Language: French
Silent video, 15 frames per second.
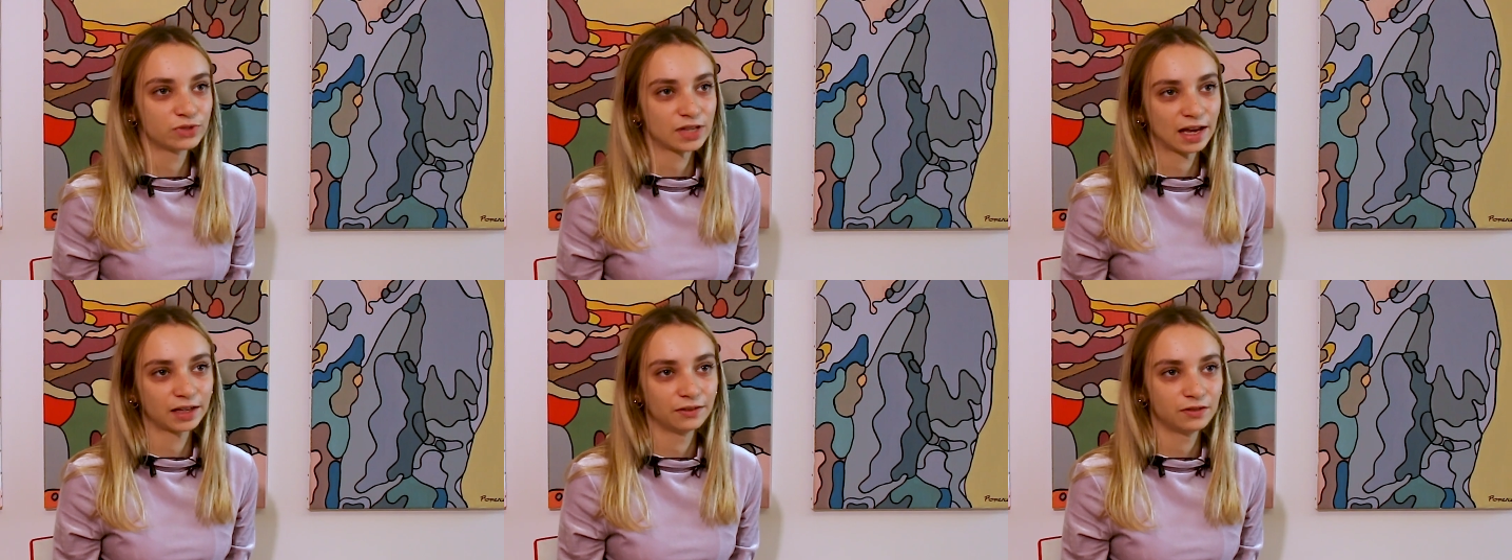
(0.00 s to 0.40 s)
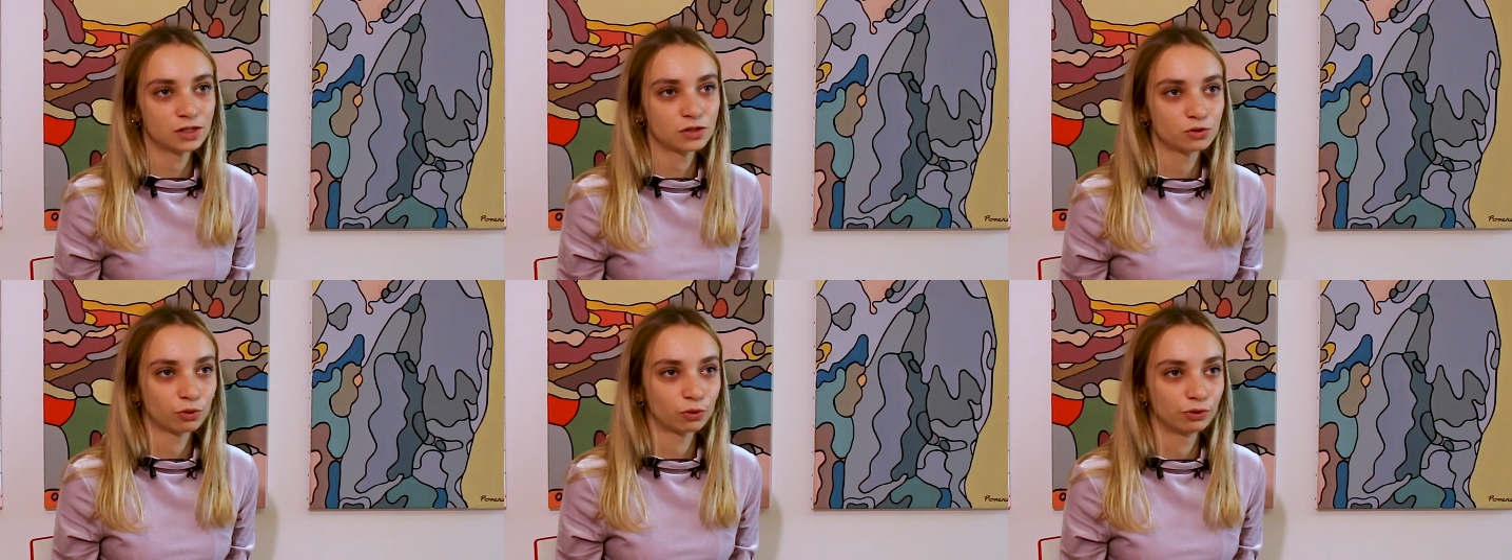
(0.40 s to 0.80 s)
vous
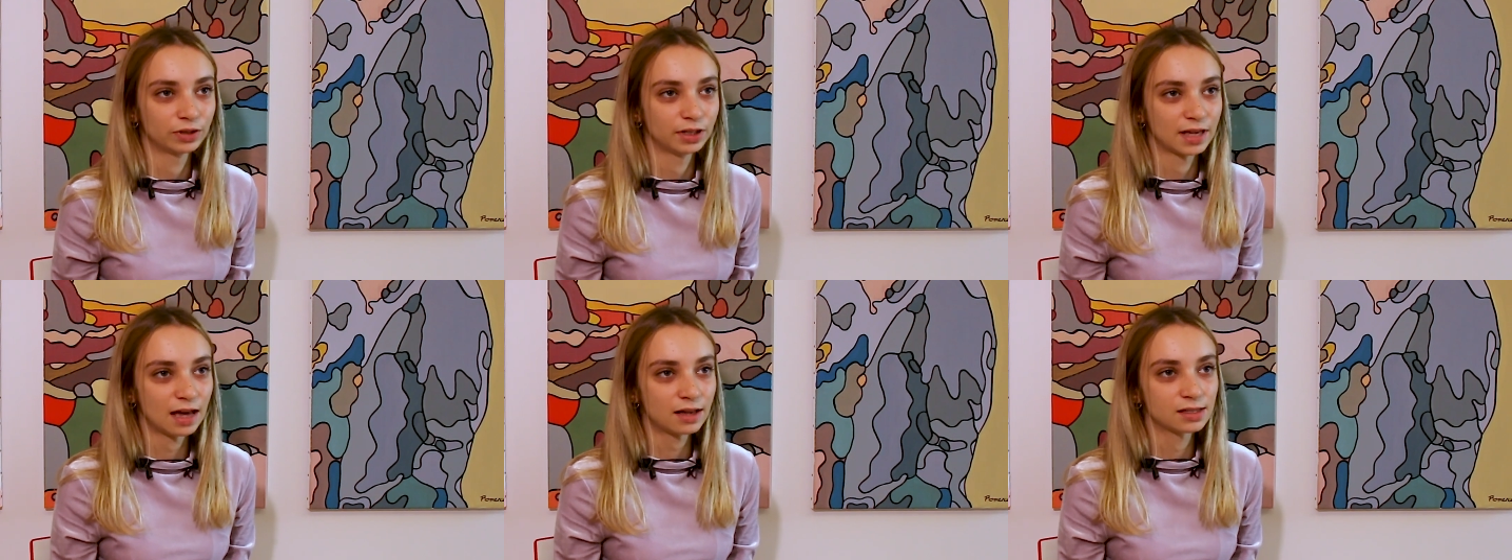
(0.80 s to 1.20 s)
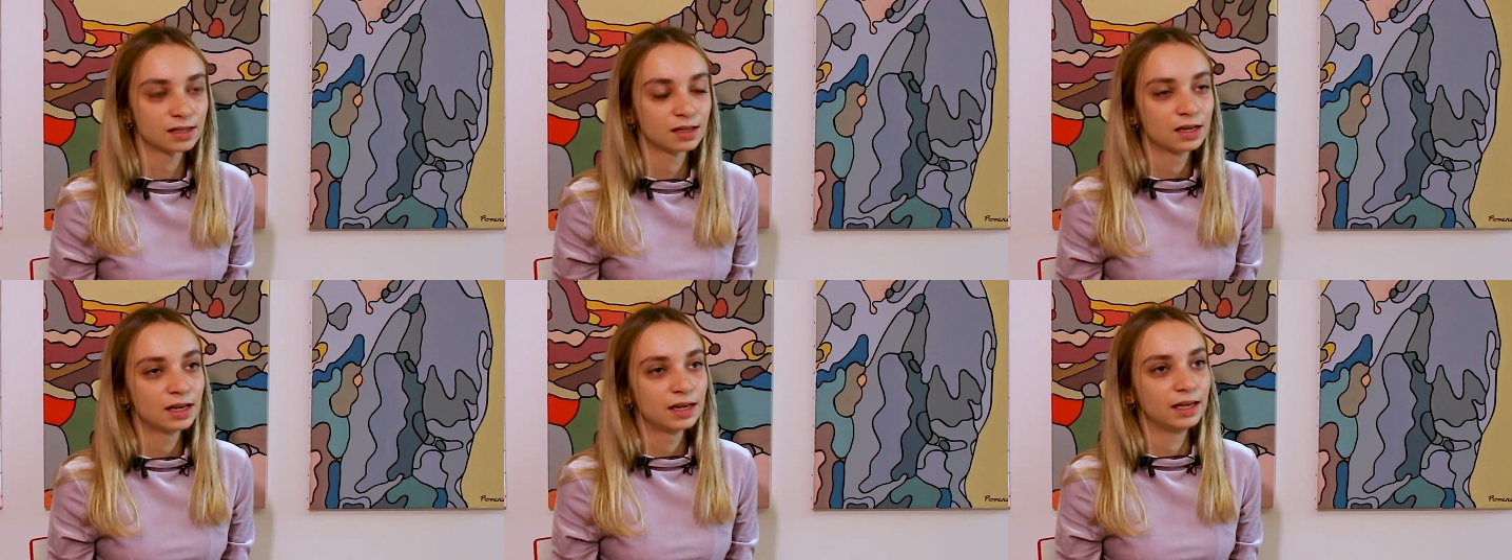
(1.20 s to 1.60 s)
arrivez sur une
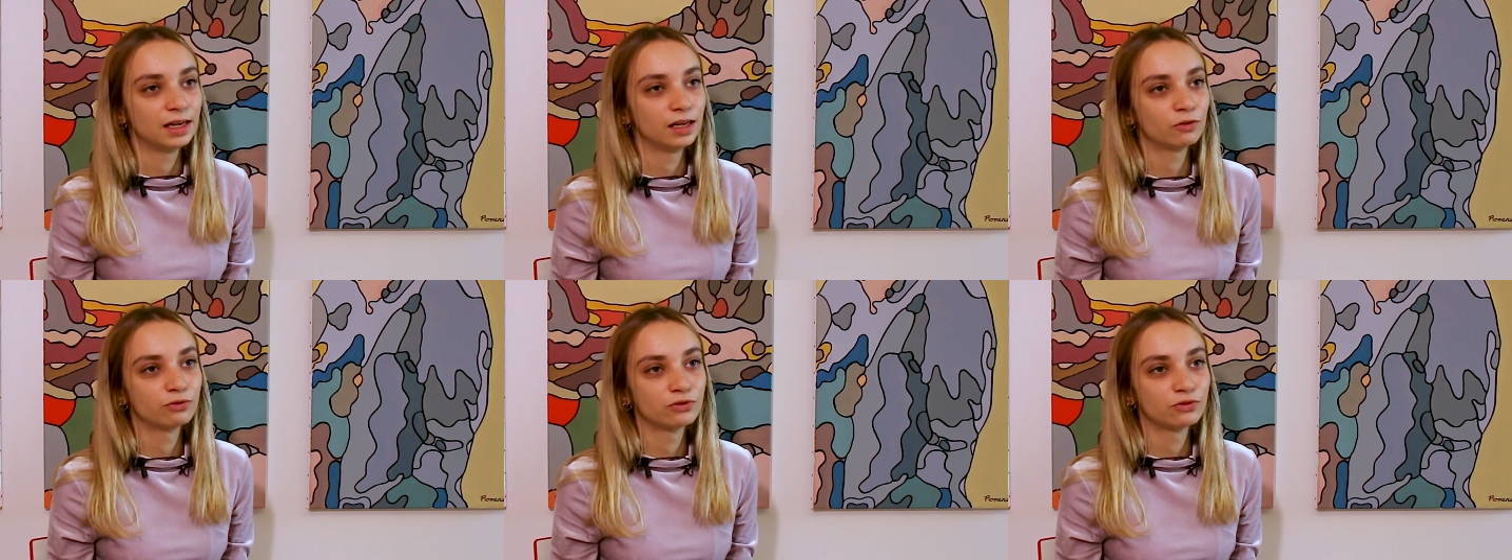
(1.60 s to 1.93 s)
carte et